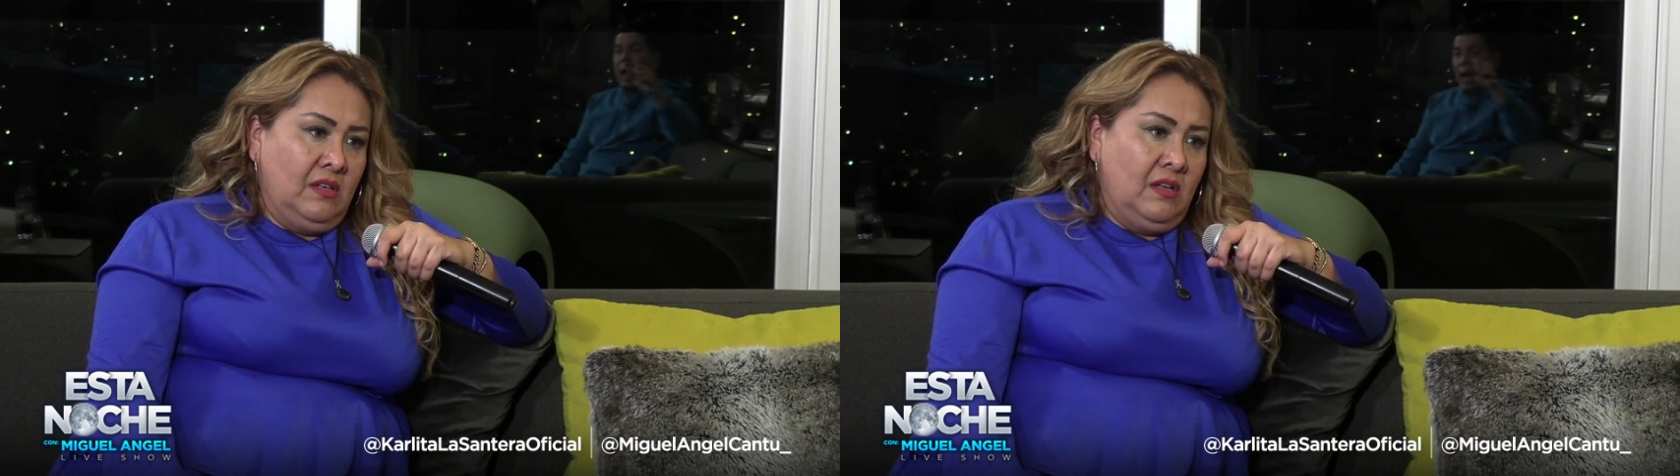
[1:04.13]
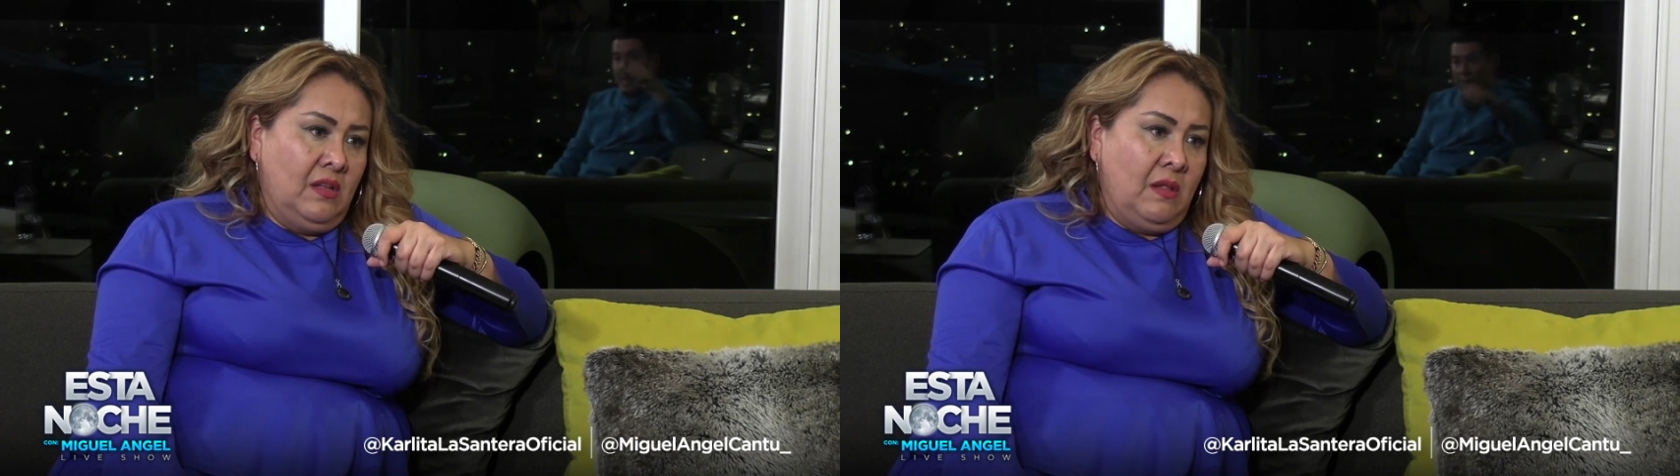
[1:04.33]

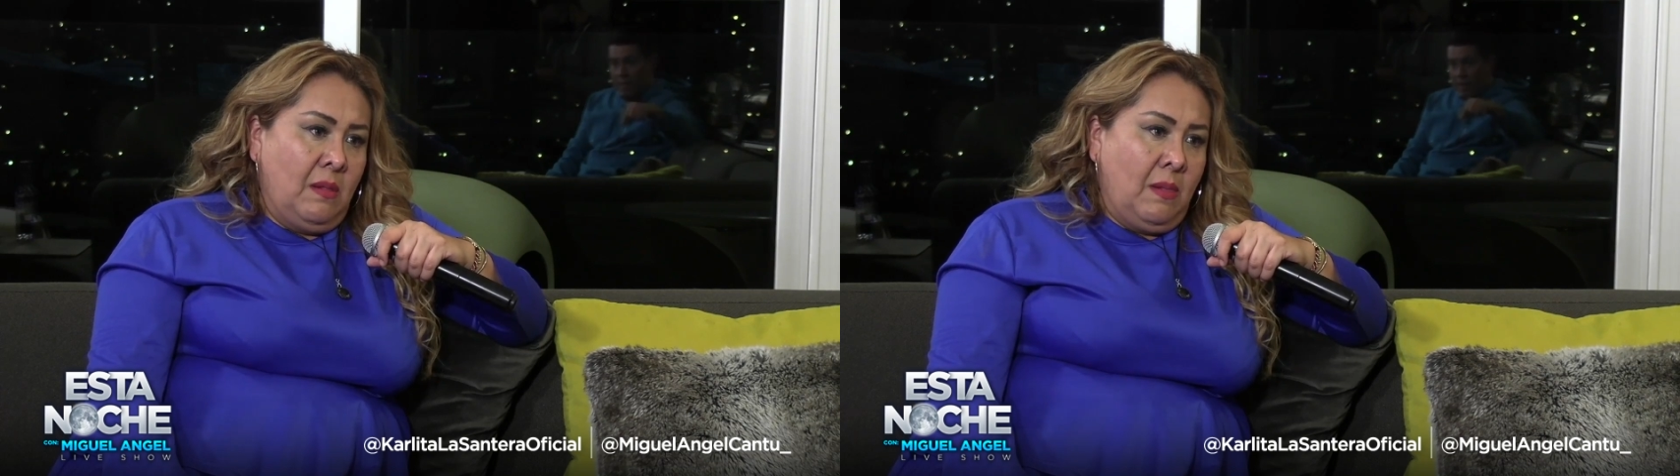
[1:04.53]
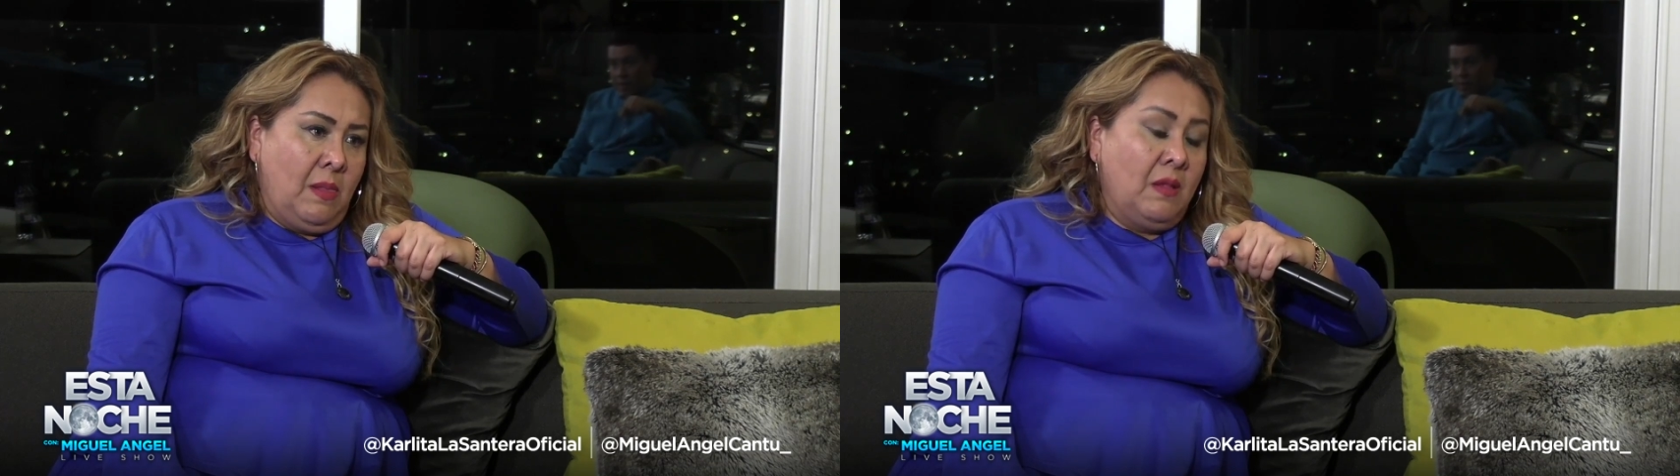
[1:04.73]
A la
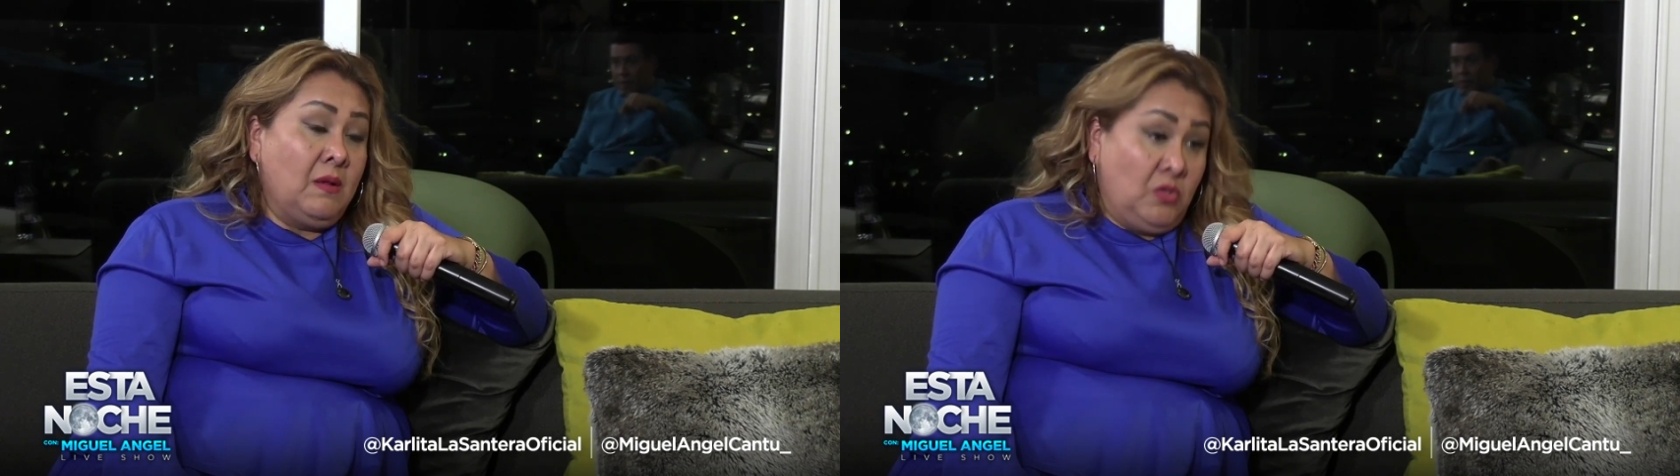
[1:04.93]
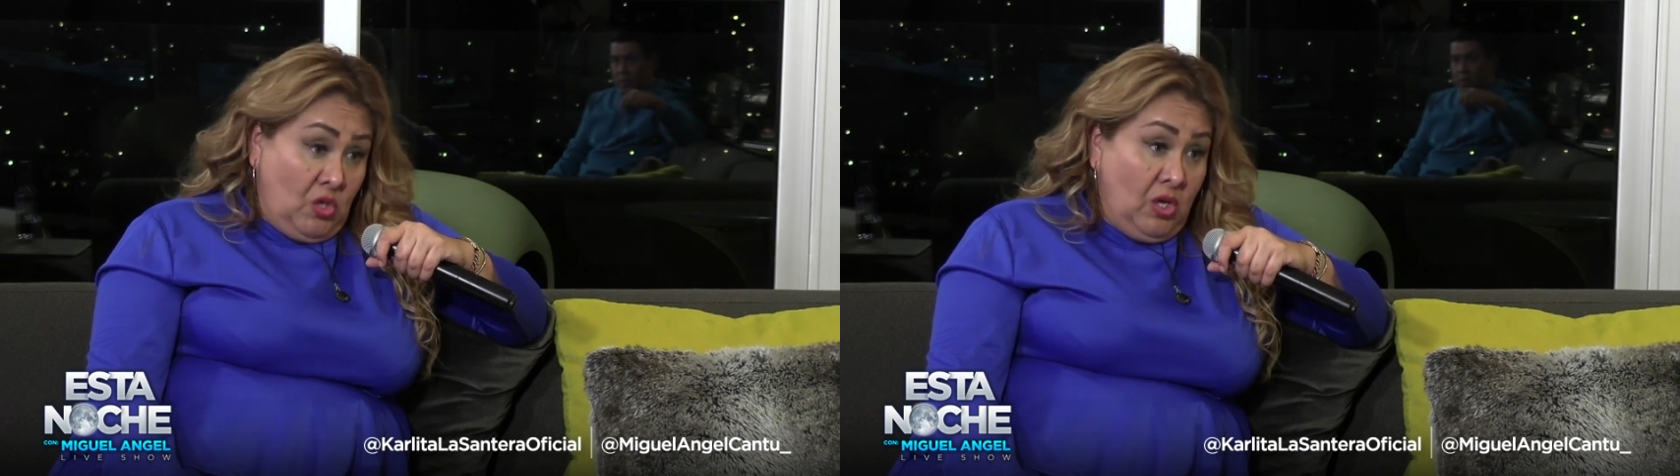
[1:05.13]
religión.
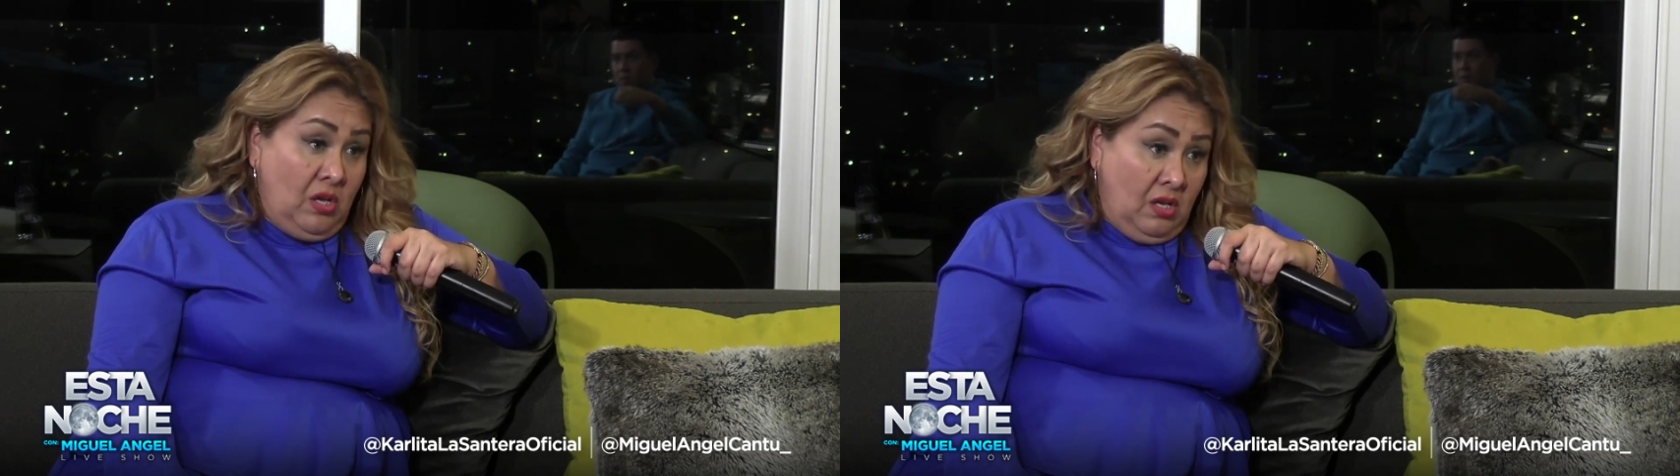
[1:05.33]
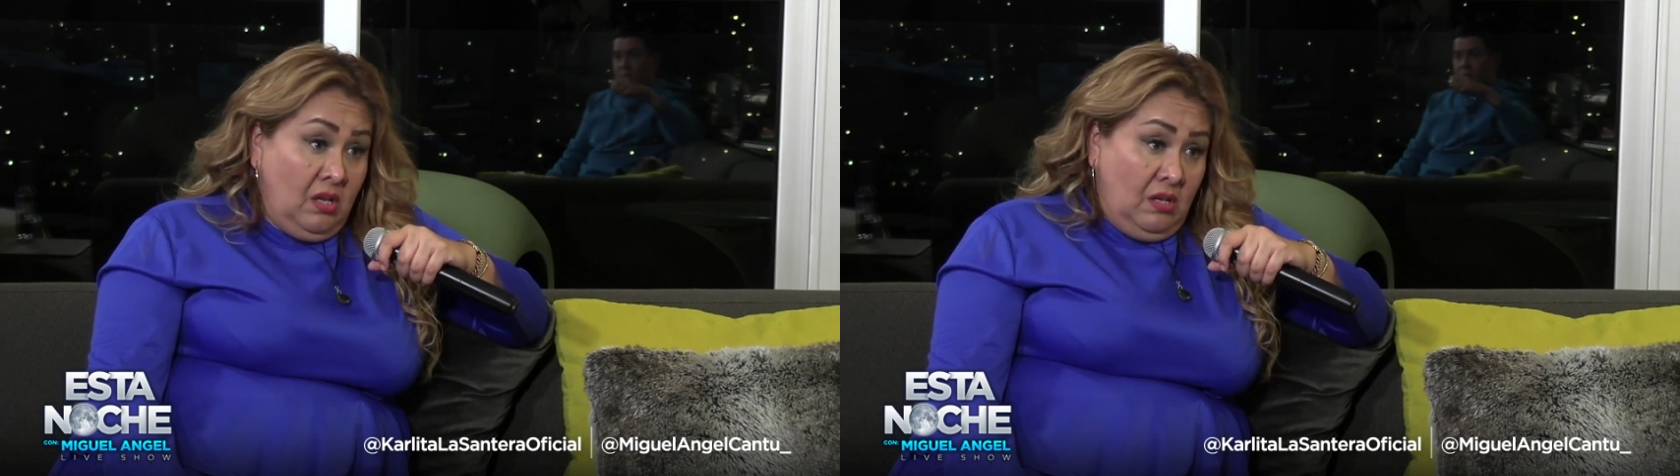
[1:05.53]

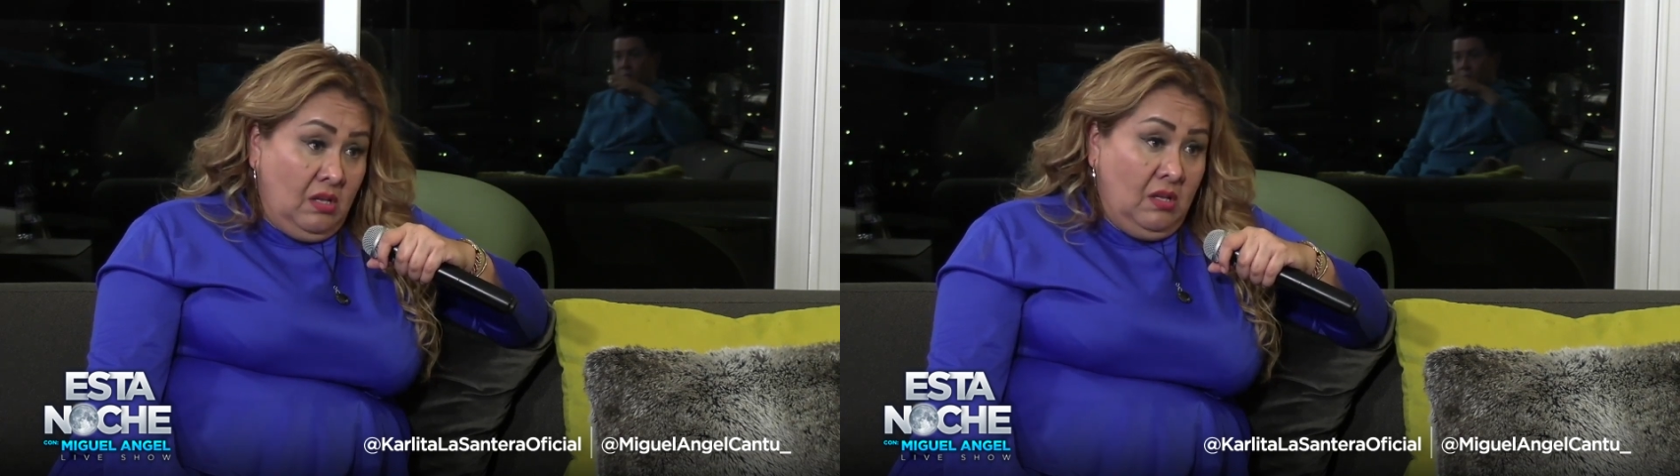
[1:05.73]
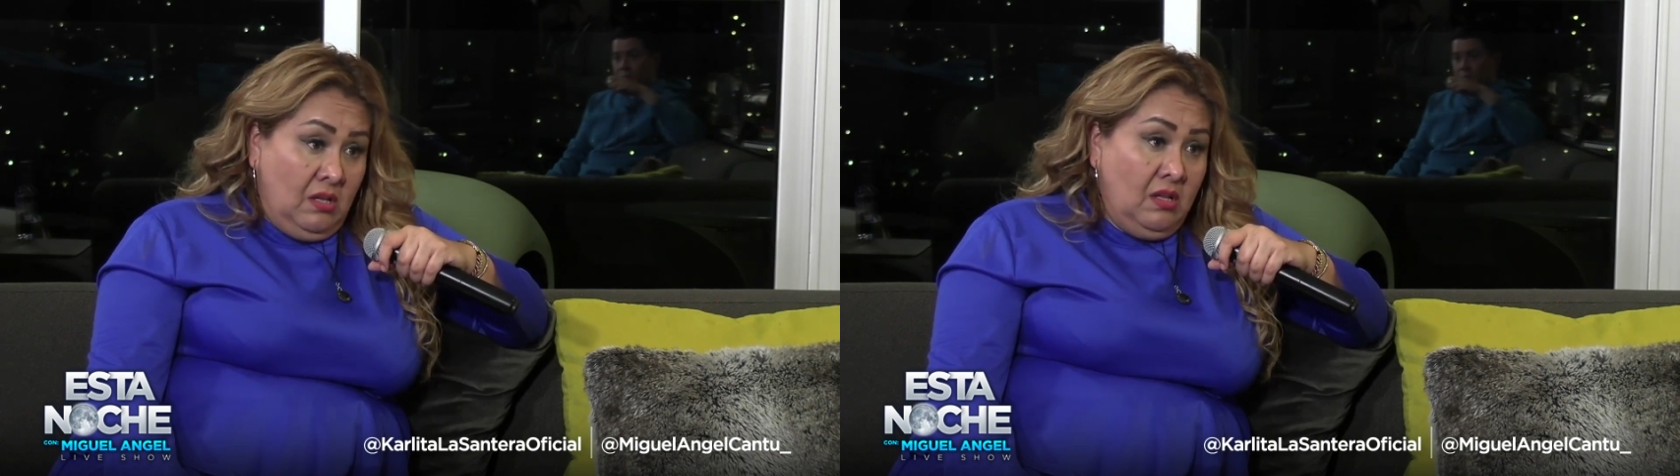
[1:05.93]
Sí.
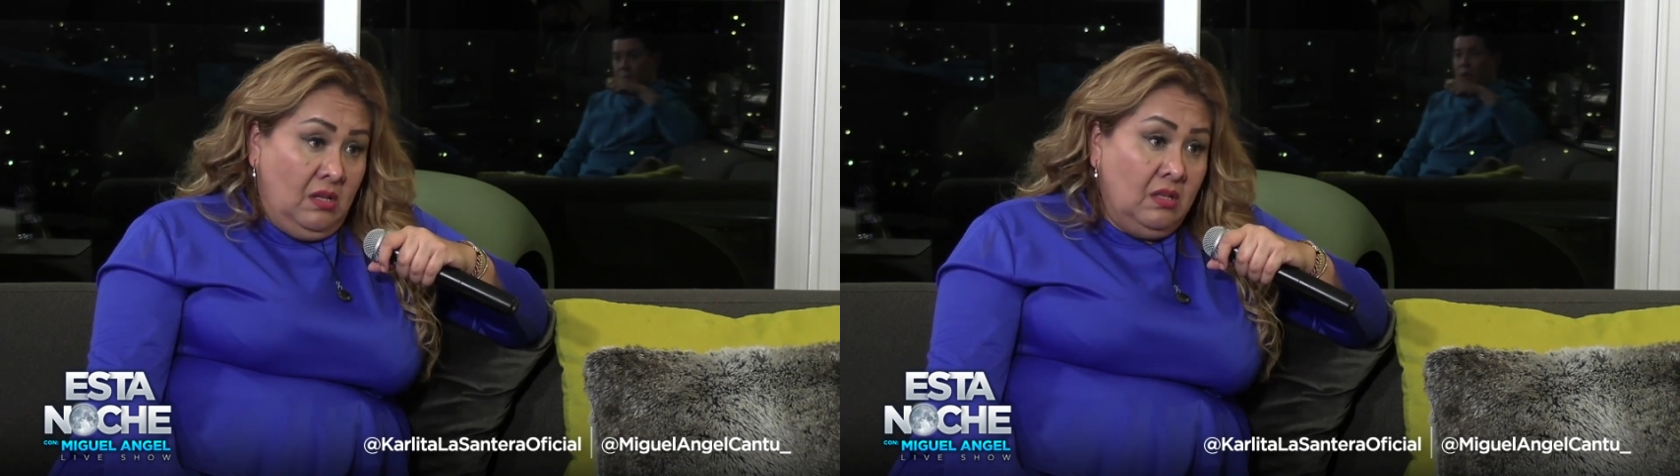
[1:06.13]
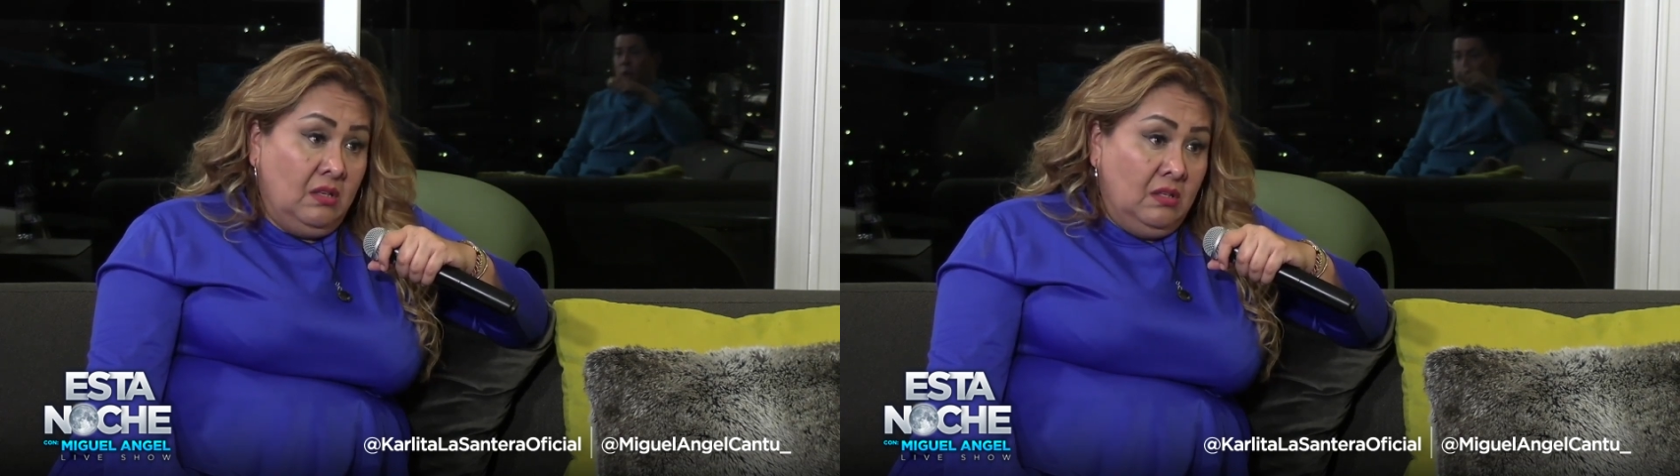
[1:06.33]

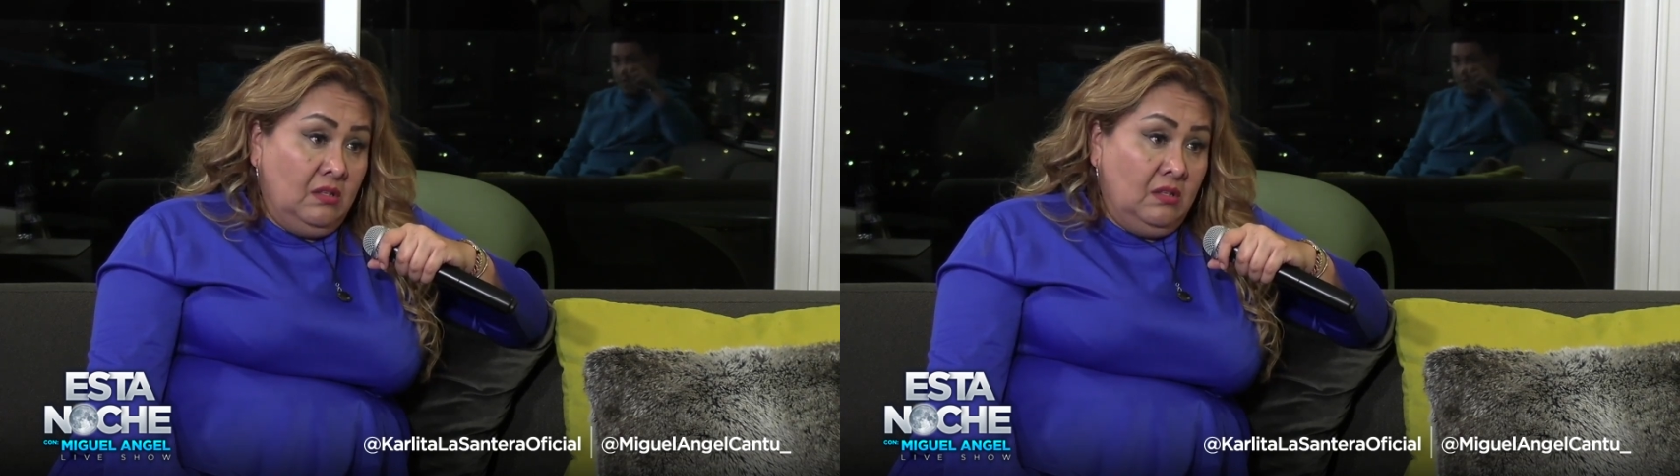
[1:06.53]
O sea,